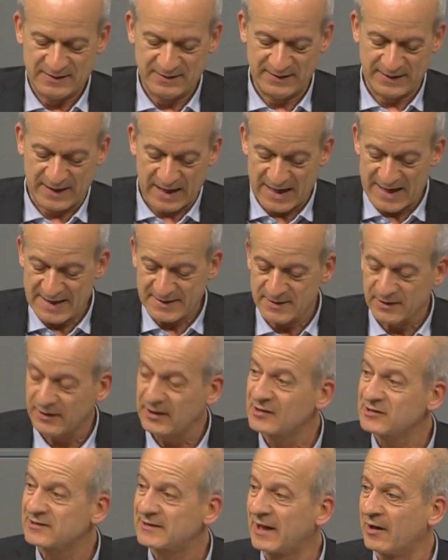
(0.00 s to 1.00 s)
Die
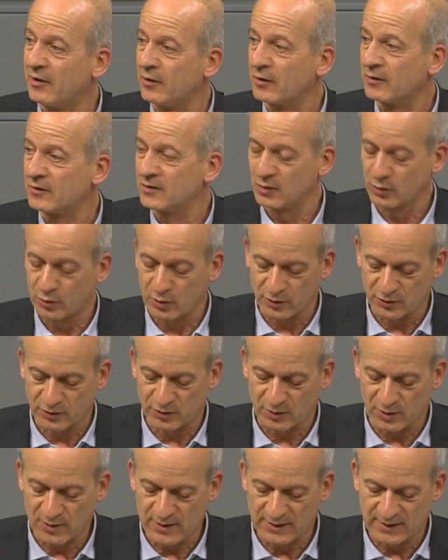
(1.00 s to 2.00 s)
geeignete Stelle zur
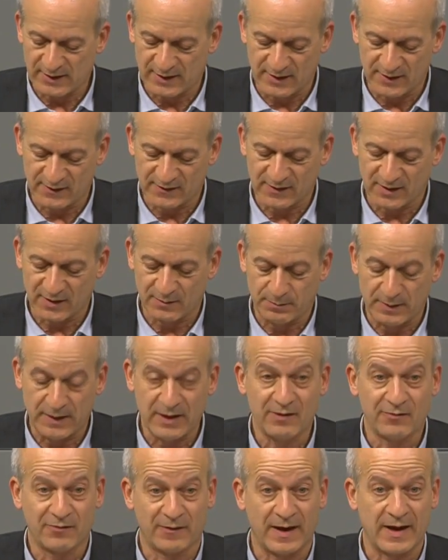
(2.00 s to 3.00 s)
Kontrolle der
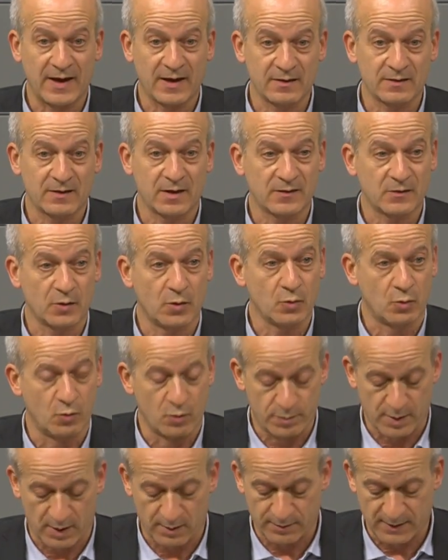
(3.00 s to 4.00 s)
EZB wäre das
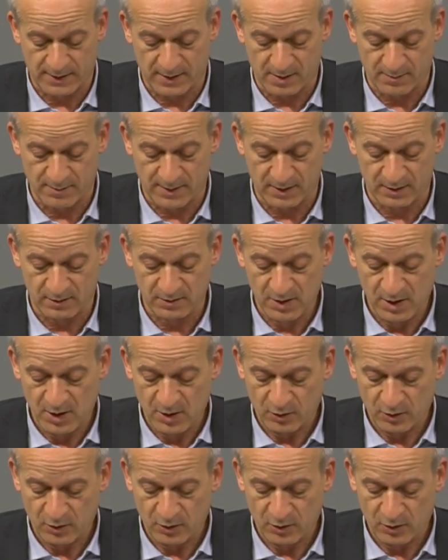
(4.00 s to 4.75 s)
Europaparlament.